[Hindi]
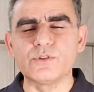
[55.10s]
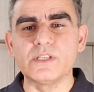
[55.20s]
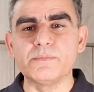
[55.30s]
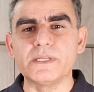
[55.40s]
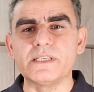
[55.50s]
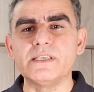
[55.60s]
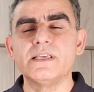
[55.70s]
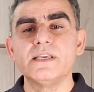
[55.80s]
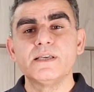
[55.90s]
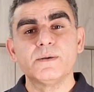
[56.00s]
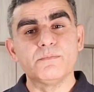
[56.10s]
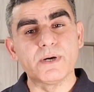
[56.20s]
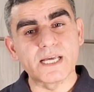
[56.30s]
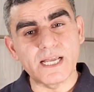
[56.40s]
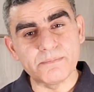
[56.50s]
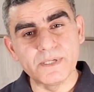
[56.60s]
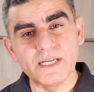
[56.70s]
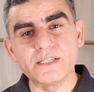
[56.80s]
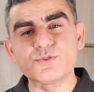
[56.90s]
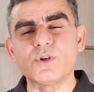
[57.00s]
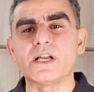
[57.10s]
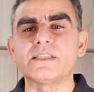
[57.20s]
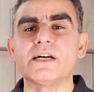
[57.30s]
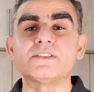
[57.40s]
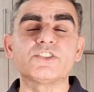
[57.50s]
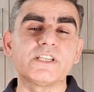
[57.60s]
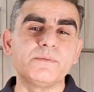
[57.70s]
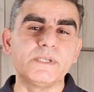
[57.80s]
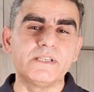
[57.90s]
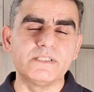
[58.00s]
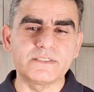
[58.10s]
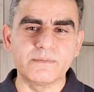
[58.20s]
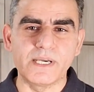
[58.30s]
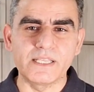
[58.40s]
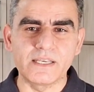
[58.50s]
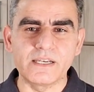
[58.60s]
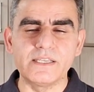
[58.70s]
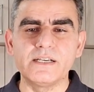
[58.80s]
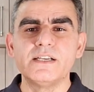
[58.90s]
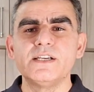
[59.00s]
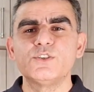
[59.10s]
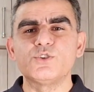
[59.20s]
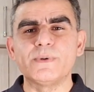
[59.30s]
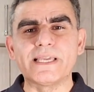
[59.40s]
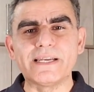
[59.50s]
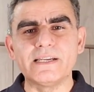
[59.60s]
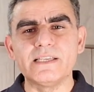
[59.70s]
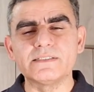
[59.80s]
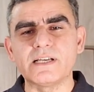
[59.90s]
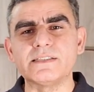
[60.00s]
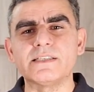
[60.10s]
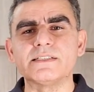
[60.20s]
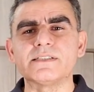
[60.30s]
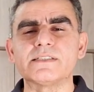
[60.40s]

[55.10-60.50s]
ज़रूरत नहीं पड़ेगी मगर आपने अगर इसको लगातार छह महीने इस्तेमाल कर लिया तो मैं गारंटी के साथ कह